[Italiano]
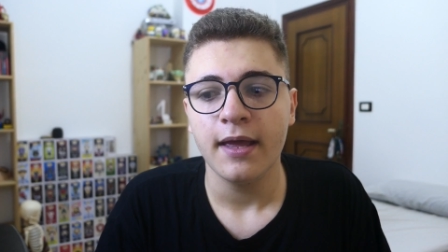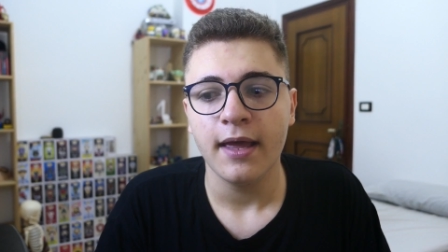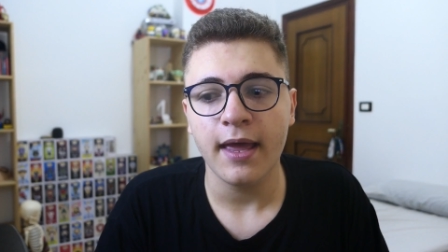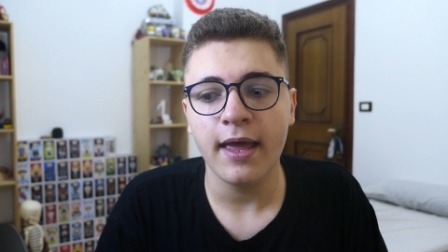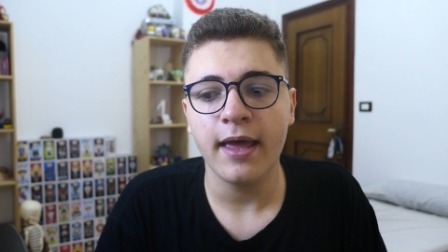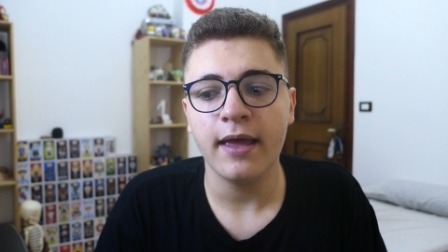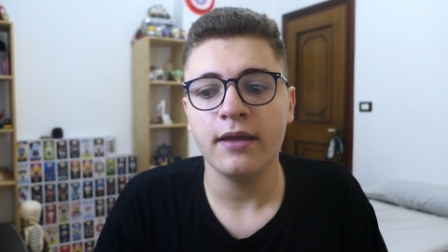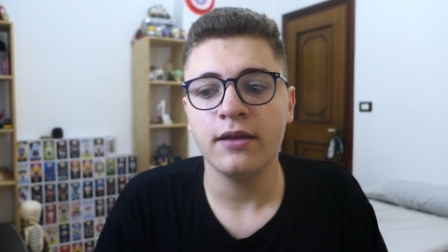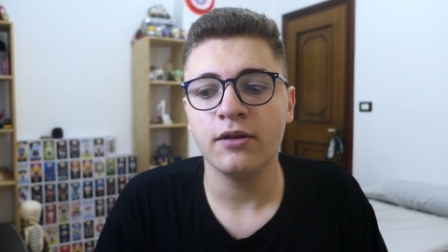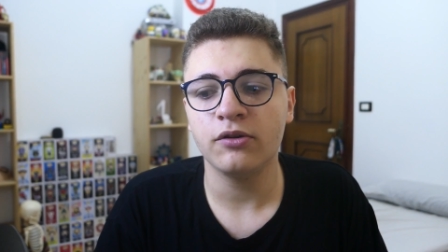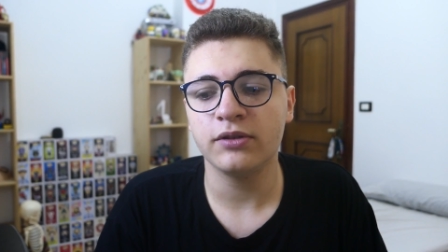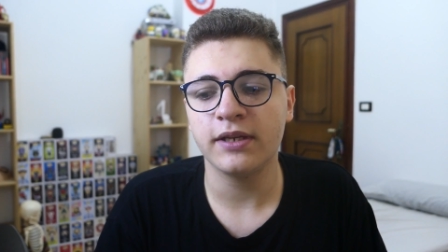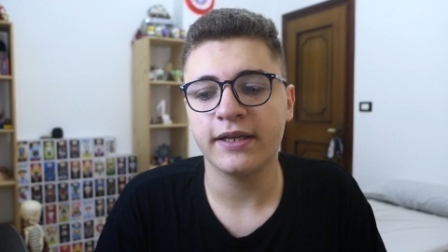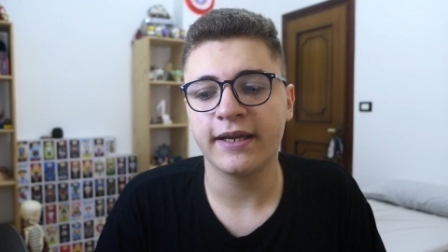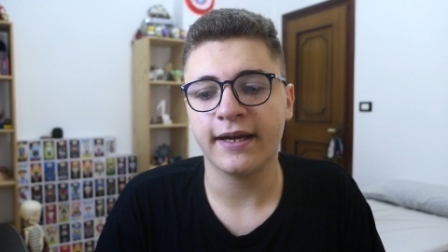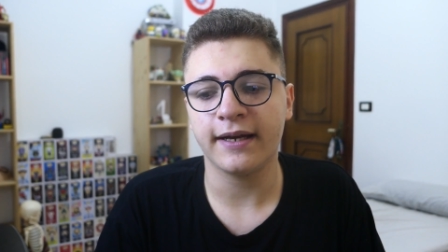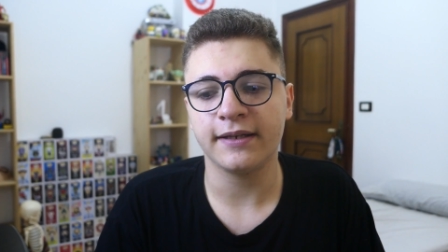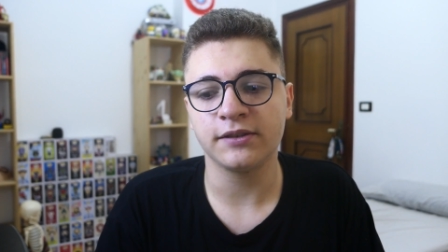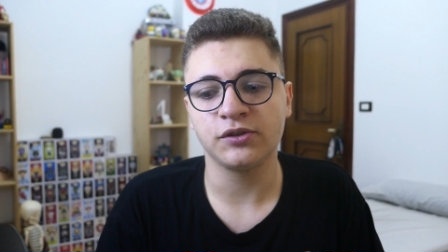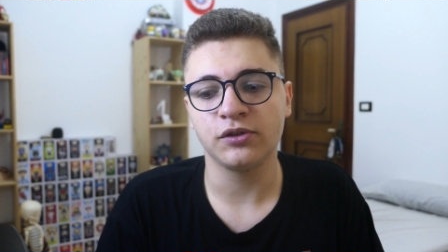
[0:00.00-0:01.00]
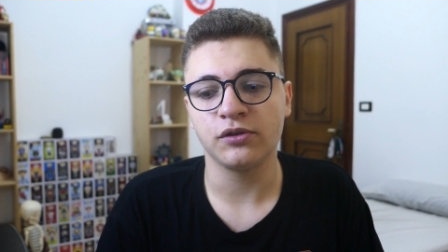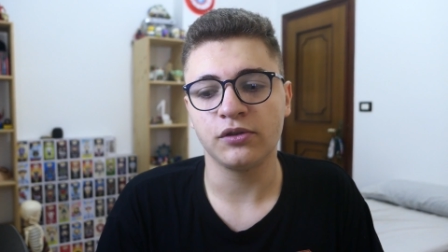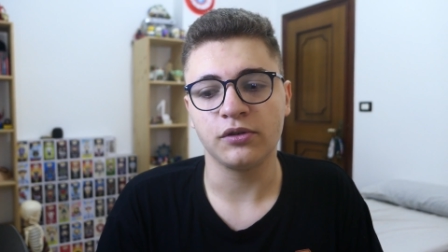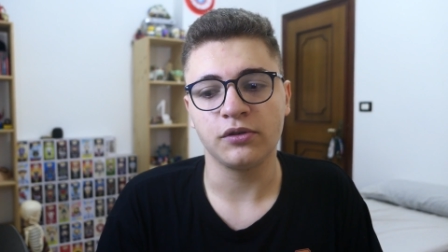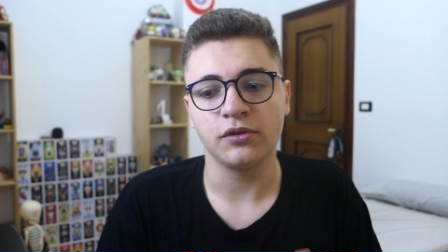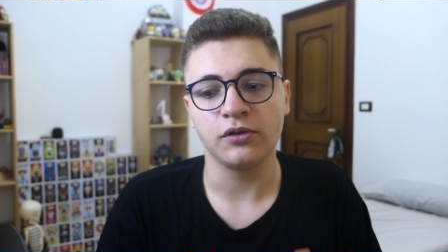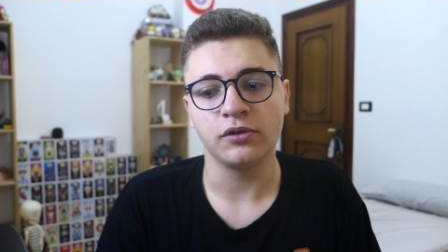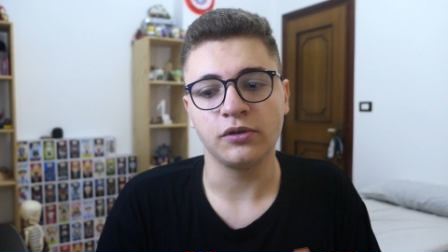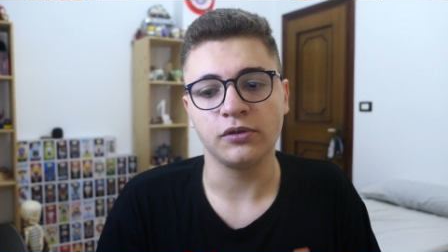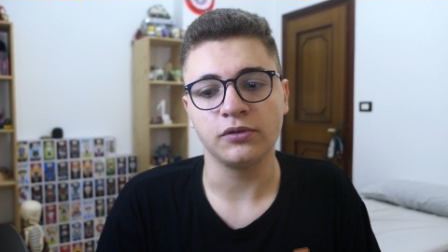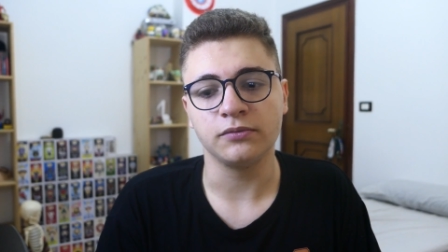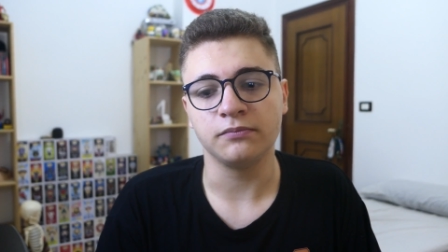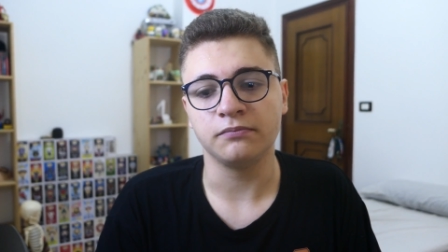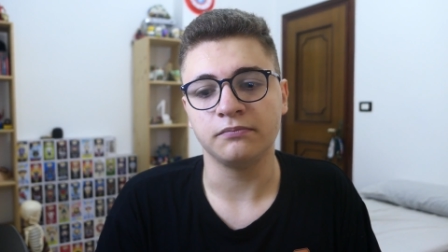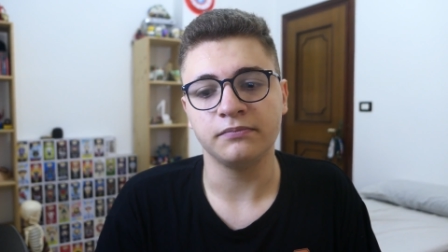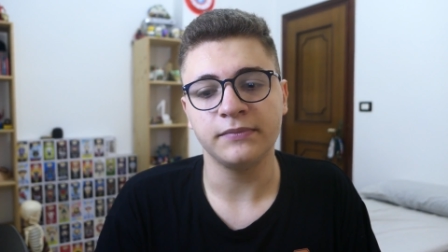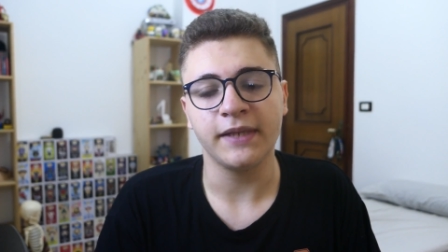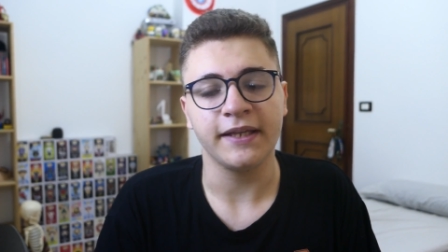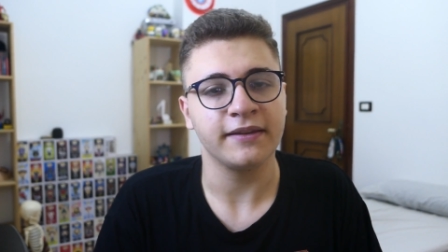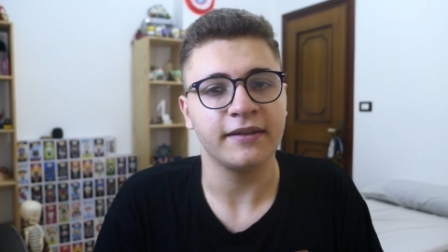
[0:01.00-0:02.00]
E in ogni caso,
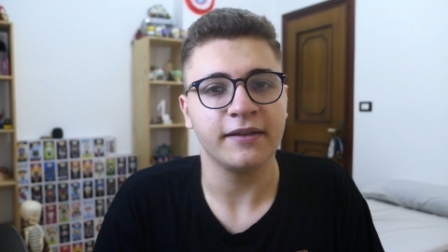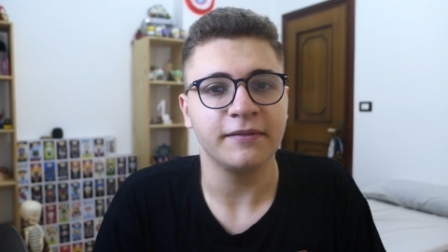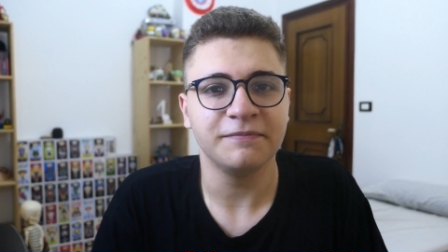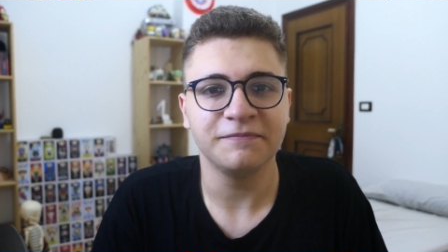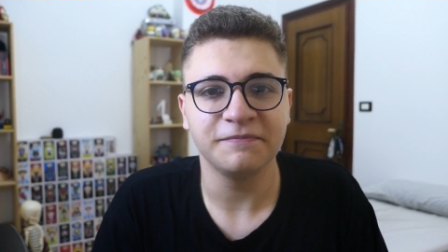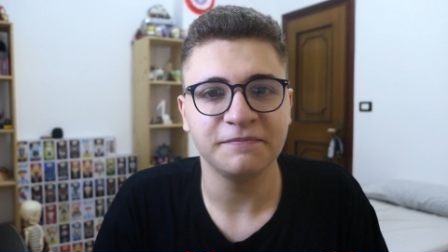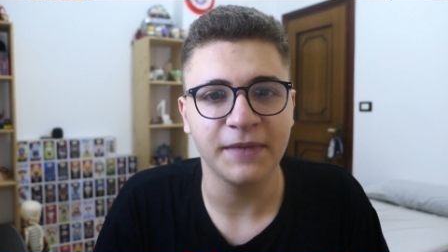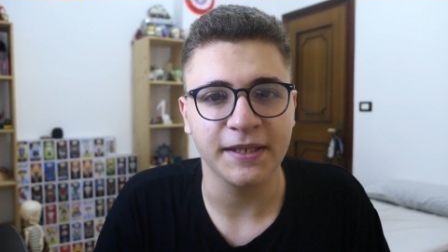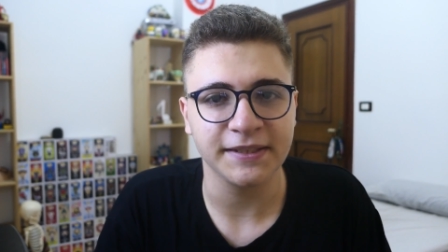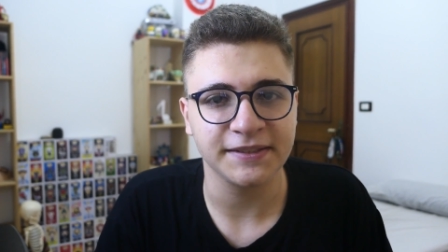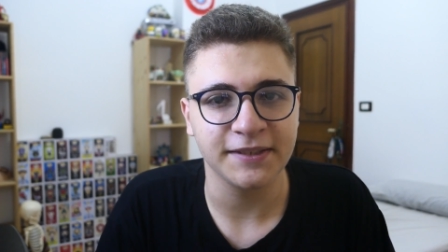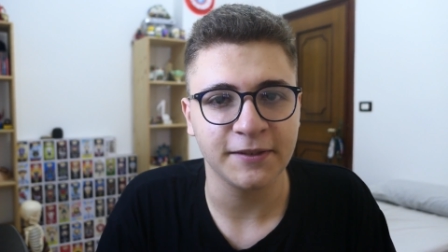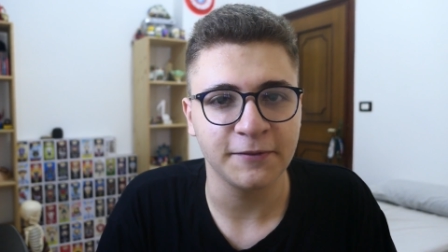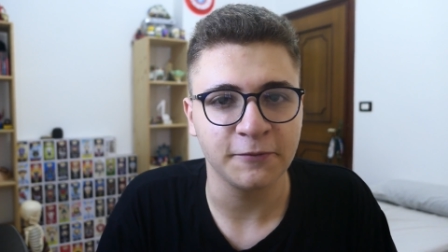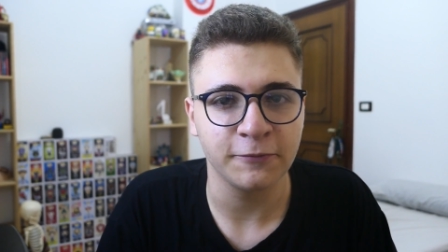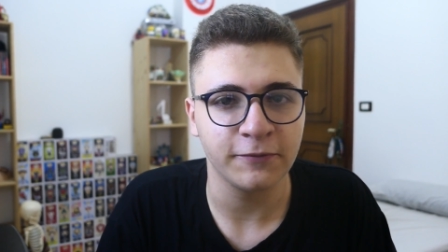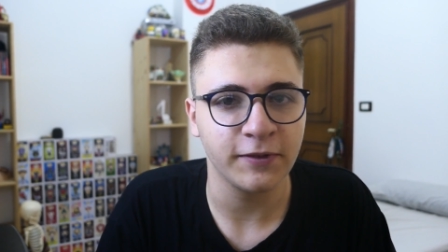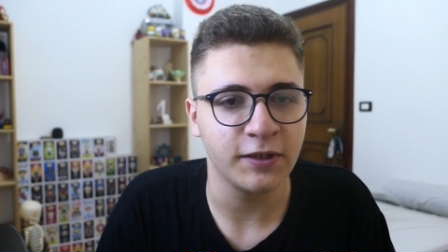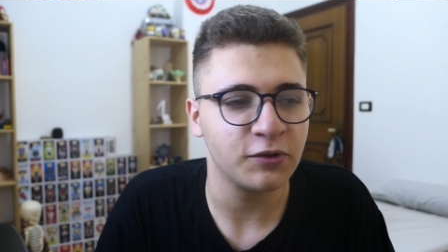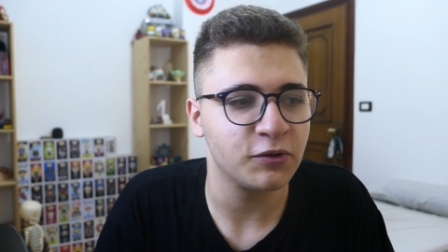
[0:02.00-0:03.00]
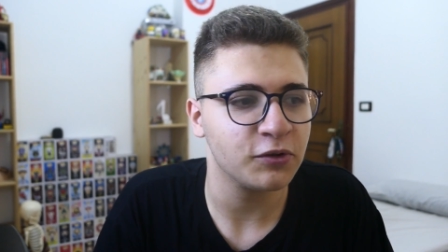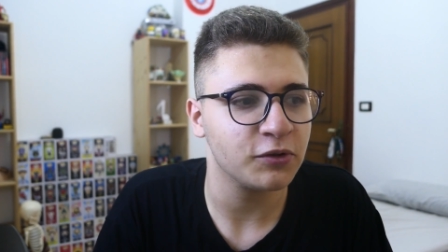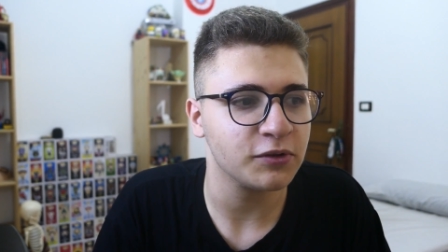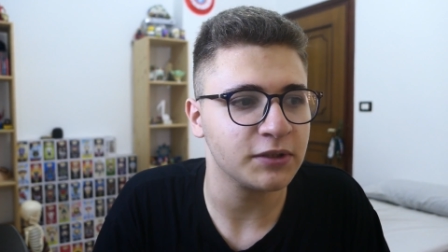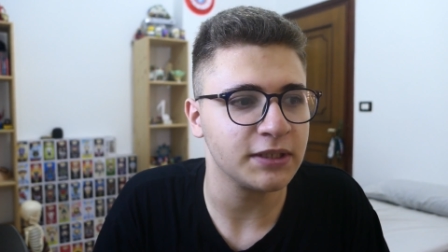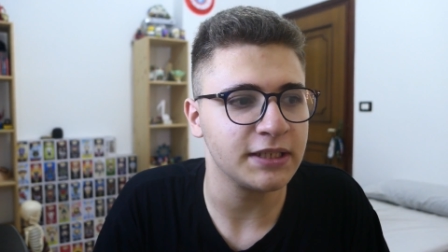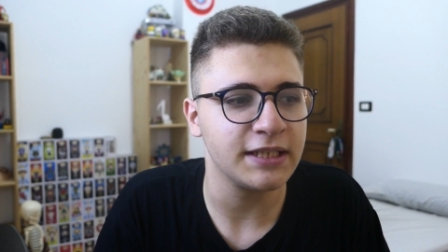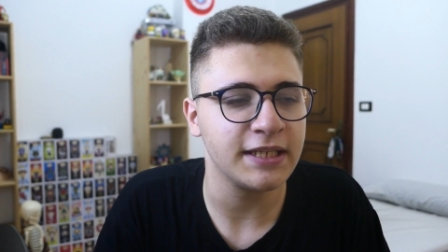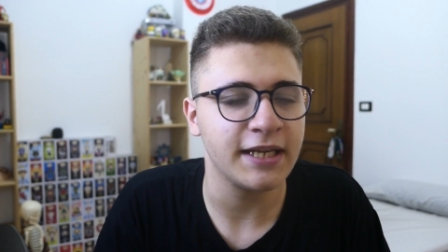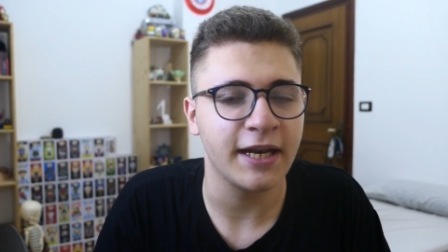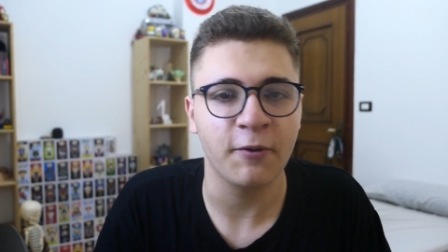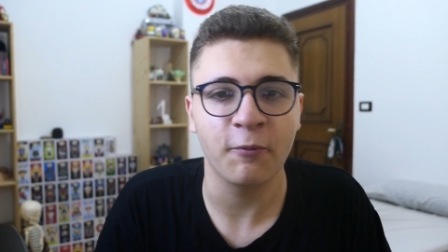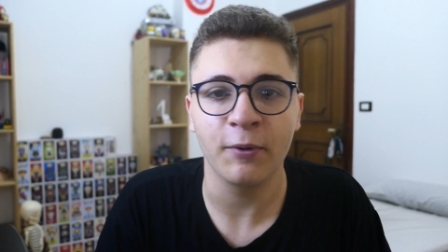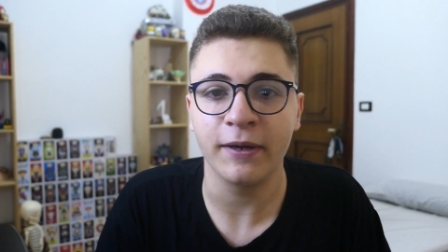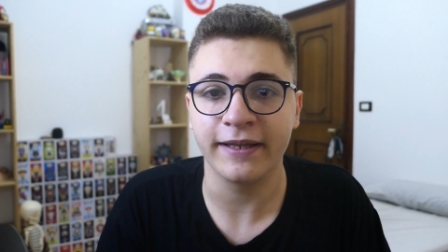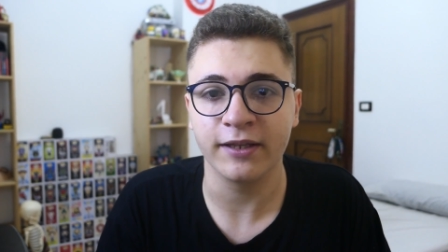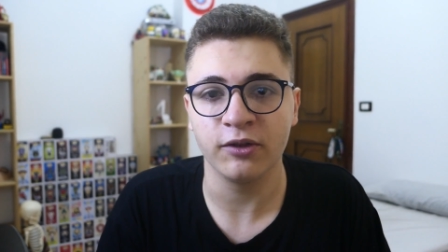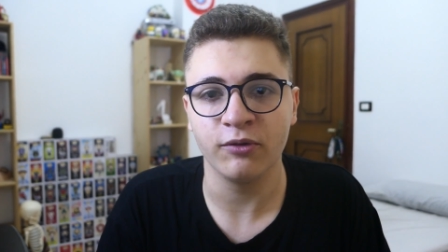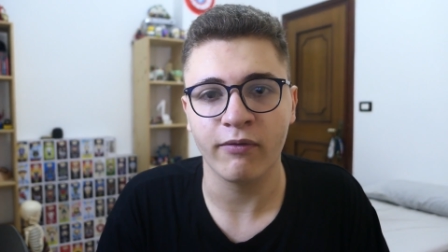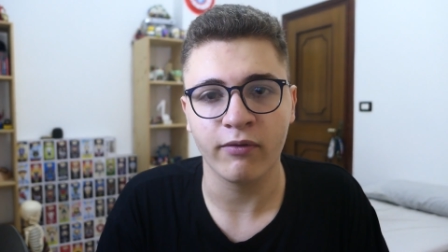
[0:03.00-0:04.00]
mm, niente, basta, ho finito di dire
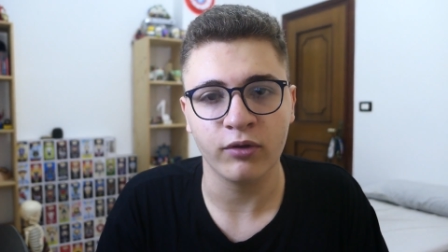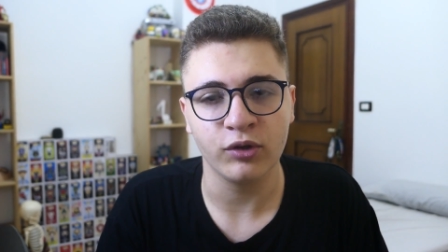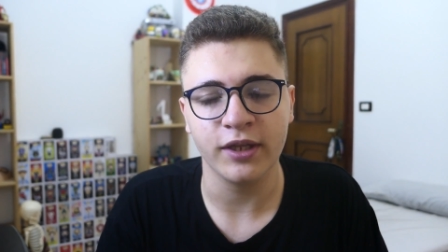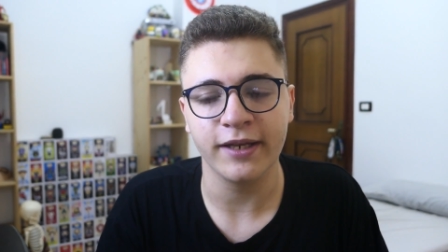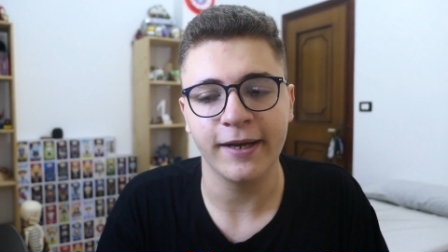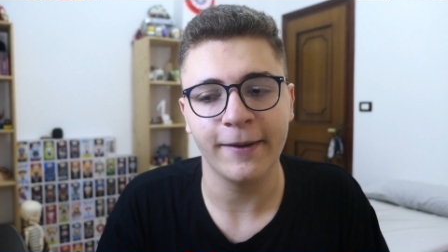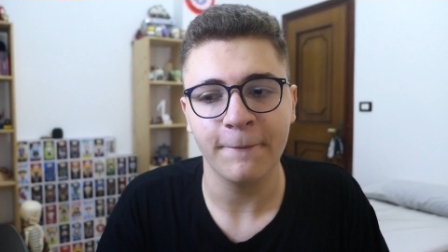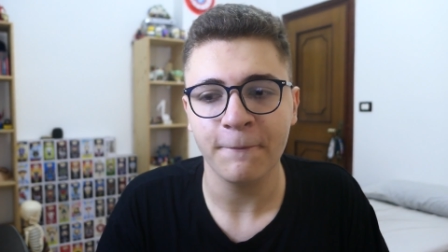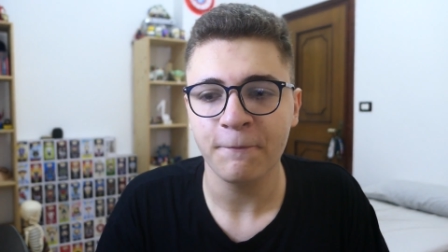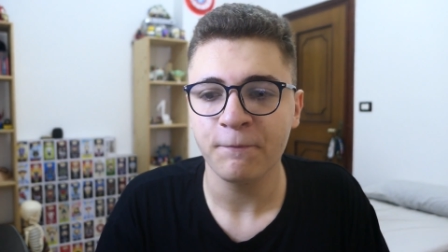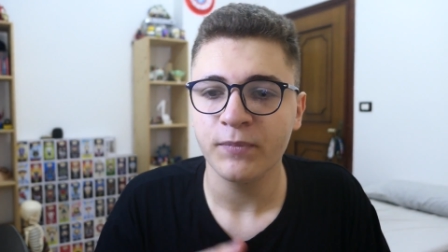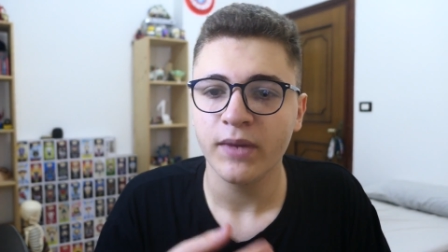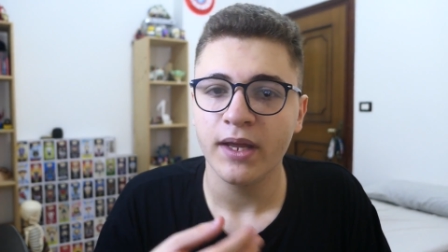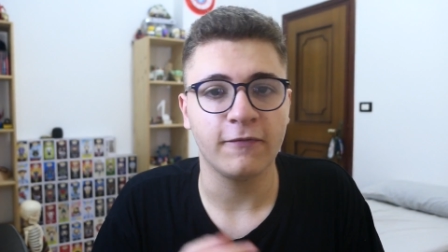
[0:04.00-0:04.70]
quel che dovevo dire.